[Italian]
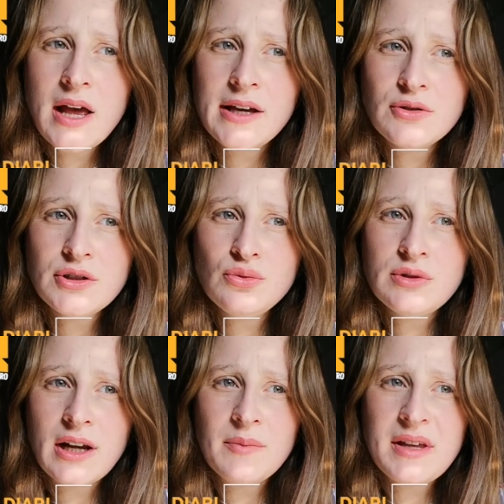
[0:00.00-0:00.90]
Ero
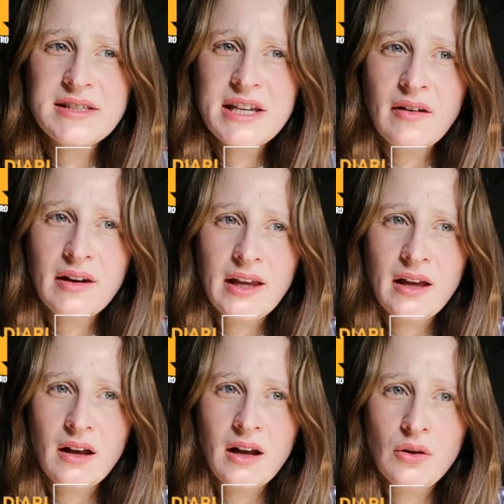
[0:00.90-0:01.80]
seduta alla mia
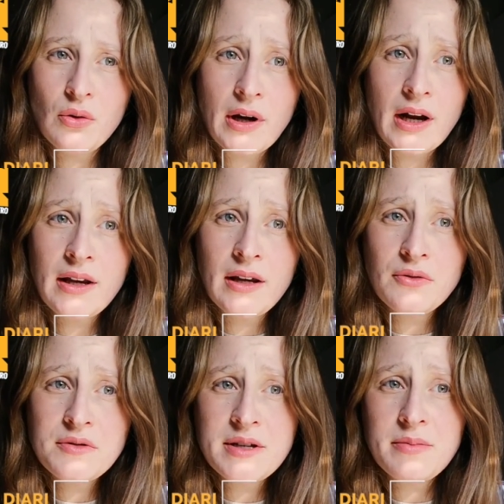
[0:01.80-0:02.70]
scrivania allora e
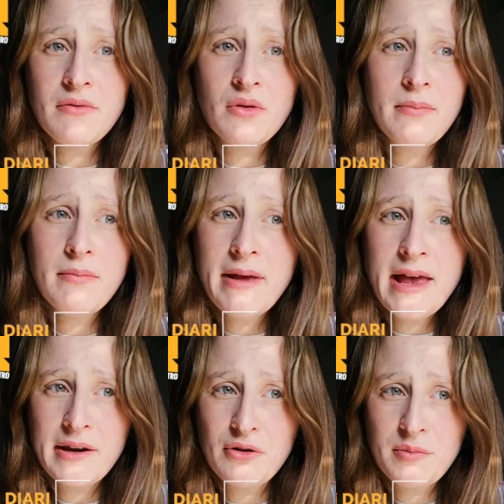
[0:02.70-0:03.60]
non sapevo
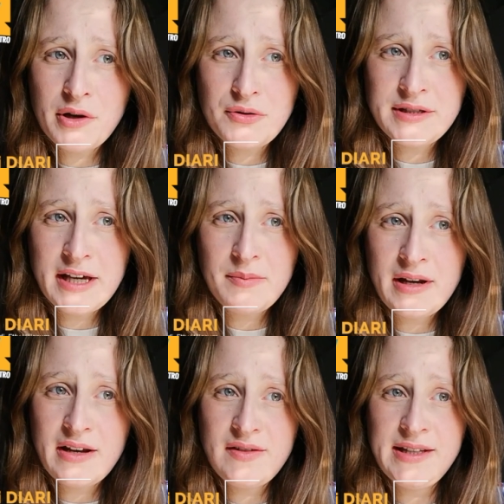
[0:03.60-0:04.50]
bene come accostarmi
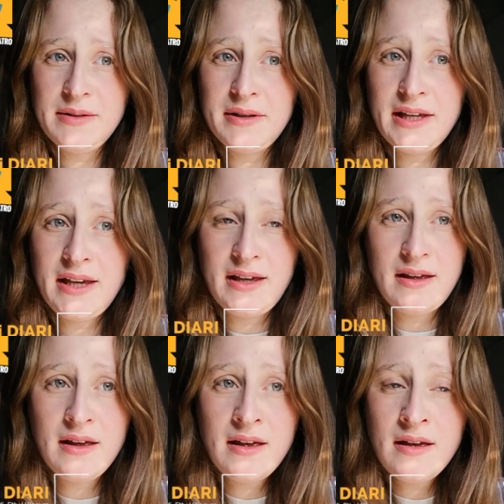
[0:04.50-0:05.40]
alla vita
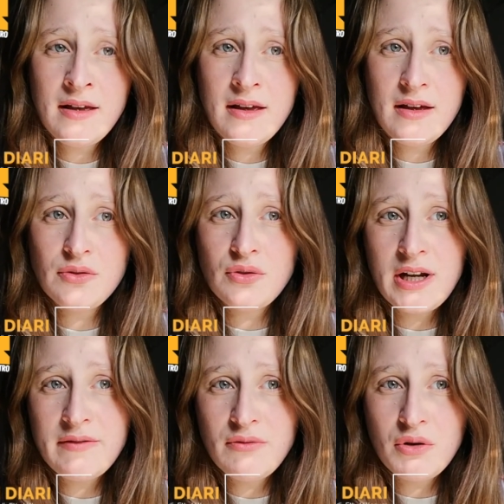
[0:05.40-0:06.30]
perché non
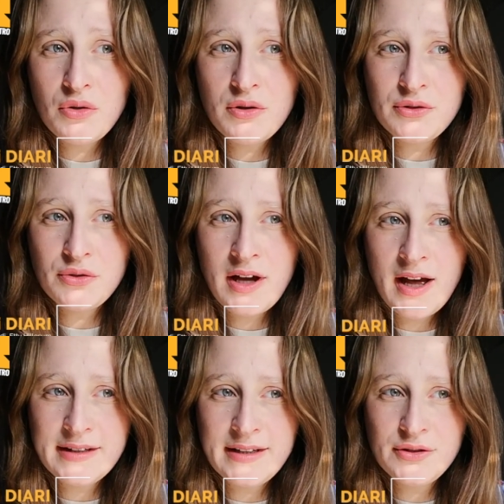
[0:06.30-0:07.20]
l'avevo ancora
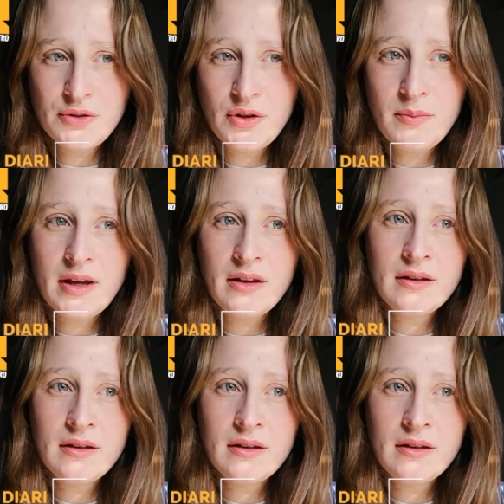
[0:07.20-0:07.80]
toccata dentro di me.